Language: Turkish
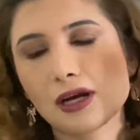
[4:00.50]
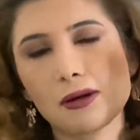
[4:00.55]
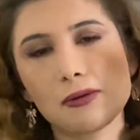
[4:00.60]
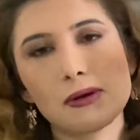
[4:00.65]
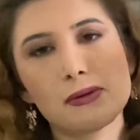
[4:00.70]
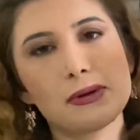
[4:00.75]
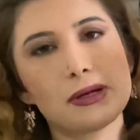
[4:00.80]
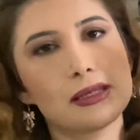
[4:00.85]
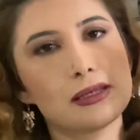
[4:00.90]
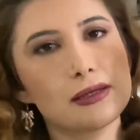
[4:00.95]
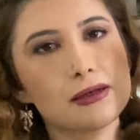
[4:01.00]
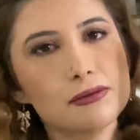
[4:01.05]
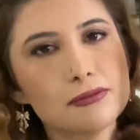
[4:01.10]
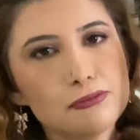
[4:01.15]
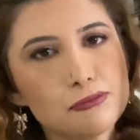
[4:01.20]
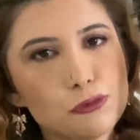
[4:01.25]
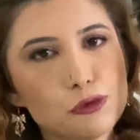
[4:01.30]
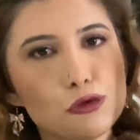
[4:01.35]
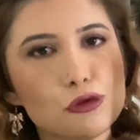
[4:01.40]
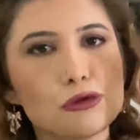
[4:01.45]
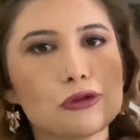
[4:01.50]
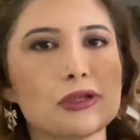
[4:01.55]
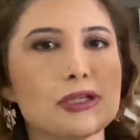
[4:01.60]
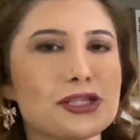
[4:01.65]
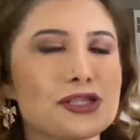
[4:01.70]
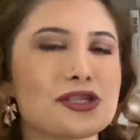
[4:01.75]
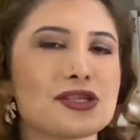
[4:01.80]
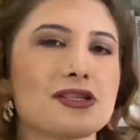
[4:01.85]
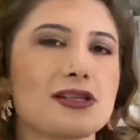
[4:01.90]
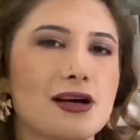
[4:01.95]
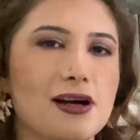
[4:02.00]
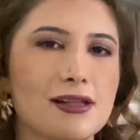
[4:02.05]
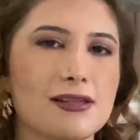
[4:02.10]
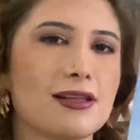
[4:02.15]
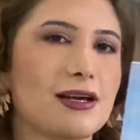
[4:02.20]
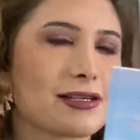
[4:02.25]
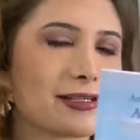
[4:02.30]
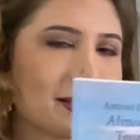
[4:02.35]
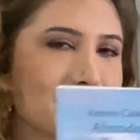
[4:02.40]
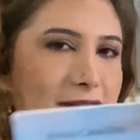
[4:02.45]
ama beni büyük içine
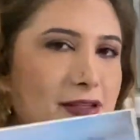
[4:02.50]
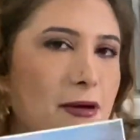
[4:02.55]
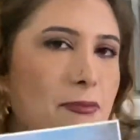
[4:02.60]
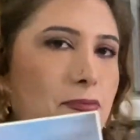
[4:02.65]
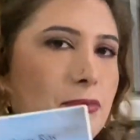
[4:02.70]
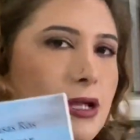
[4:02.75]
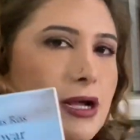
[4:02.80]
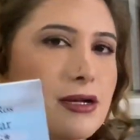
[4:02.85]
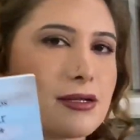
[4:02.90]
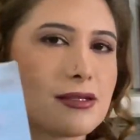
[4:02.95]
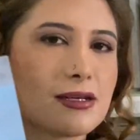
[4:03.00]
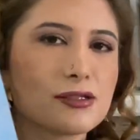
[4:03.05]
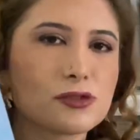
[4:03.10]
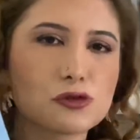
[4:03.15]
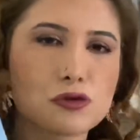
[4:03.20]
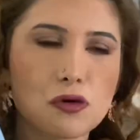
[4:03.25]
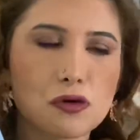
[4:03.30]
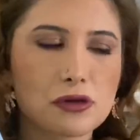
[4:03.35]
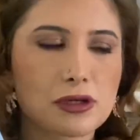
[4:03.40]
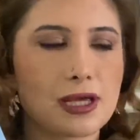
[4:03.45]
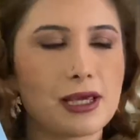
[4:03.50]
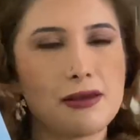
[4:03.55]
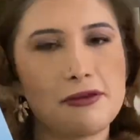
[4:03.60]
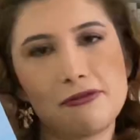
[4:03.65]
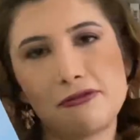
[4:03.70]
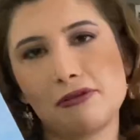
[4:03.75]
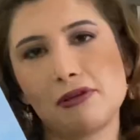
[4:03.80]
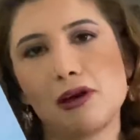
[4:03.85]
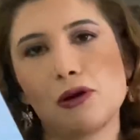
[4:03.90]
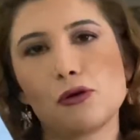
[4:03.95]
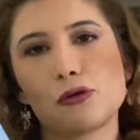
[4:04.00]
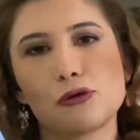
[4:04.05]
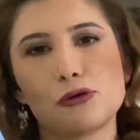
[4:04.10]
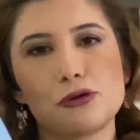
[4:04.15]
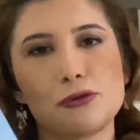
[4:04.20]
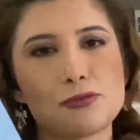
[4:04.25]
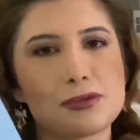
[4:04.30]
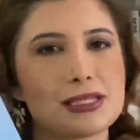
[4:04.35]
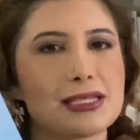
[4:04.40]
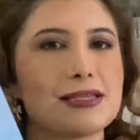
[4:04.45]
alan kitaplardan, çok keyifle
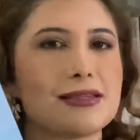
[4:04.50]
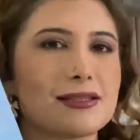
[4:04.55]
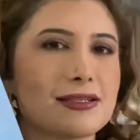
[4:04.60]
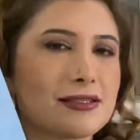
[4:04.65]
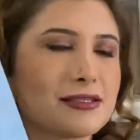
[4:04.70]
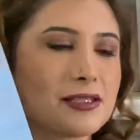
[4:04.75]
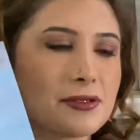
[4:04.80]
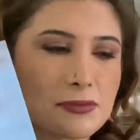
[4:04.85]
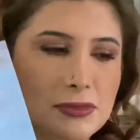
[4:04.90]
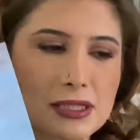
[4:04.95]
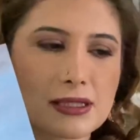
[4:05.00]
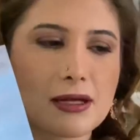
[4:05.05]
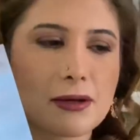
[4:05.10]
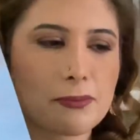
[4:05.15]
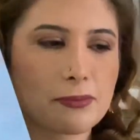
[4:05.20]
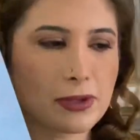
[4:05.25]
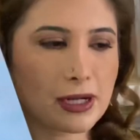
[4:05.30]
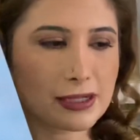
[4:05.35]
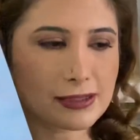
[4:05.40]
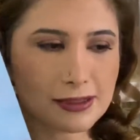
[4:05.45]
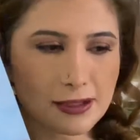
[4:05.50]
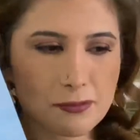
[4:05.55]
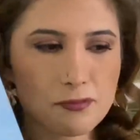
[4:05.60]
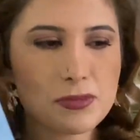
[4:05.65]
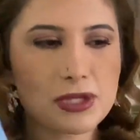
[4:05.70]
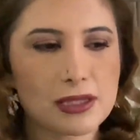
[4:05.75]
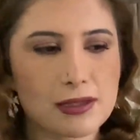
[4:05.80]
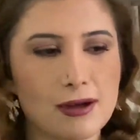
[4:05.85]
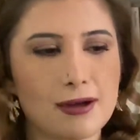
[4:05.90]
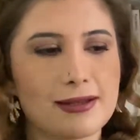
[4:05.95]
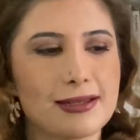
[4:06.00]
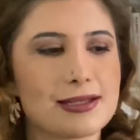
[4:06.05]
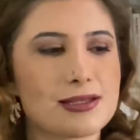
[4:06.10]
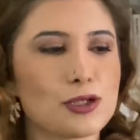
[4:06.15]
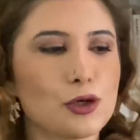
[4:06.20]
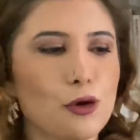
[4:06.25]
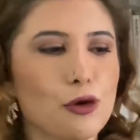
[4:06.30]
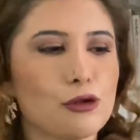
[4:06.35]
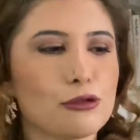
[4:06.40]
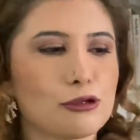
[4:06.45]
okuyup sindirdiğim kitaplardan bir tanesi
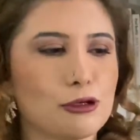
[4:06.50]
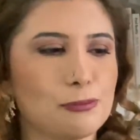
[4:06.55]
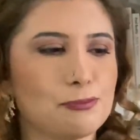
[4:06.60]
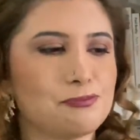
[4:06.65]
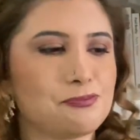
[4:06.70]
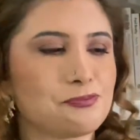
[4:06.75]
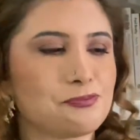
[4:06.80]
oldu.